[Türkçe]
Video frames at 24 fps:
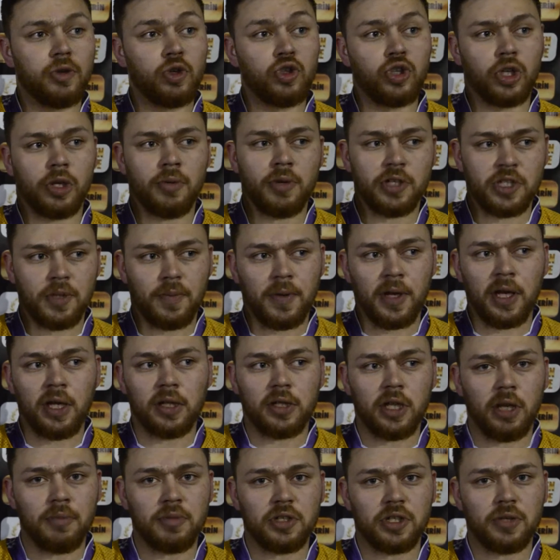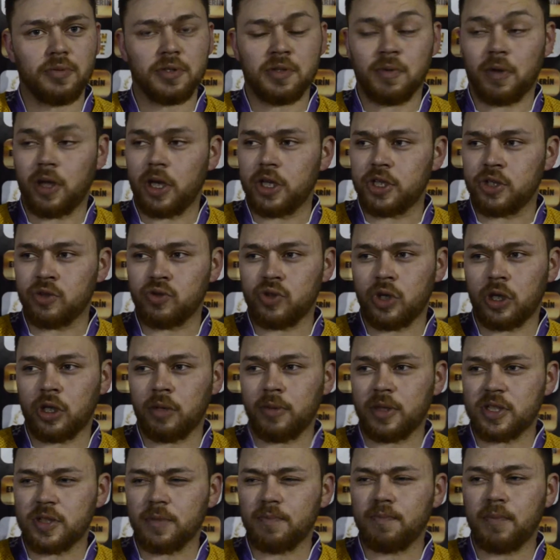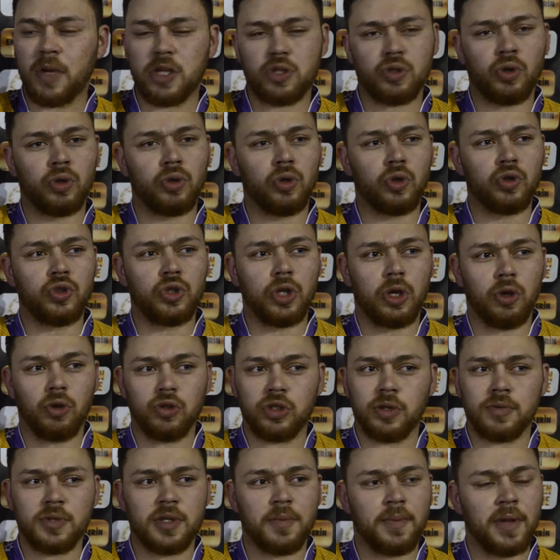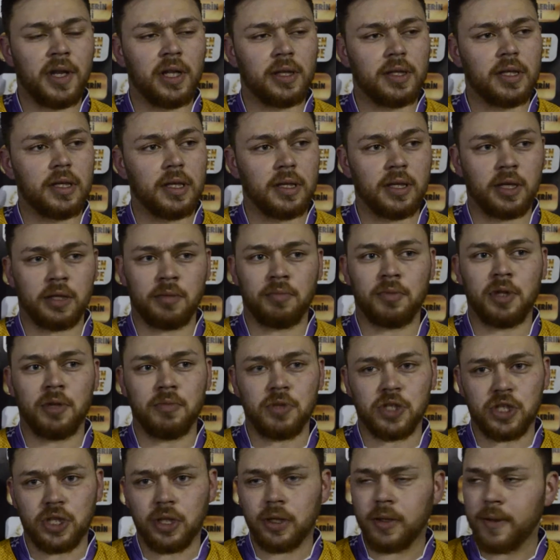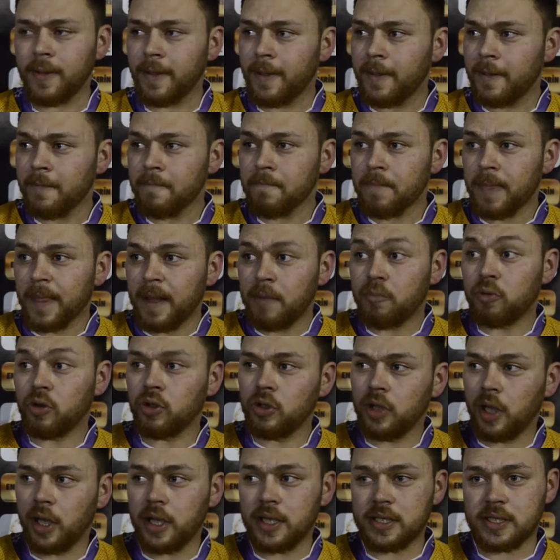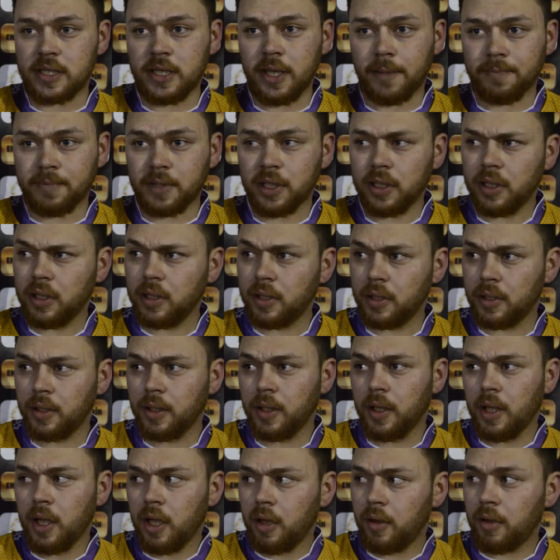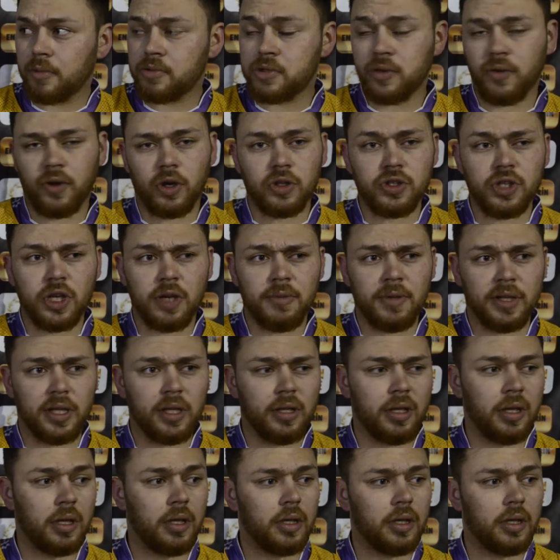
Bir önceki maçta penaltı almıştı. Bizim kalecinin üzerine basıp maç sonunda hocaya hocam bize penaltı yedirdim demişti. Bugün de aynısını yaptı. Ama bu sefer hoca yemedi.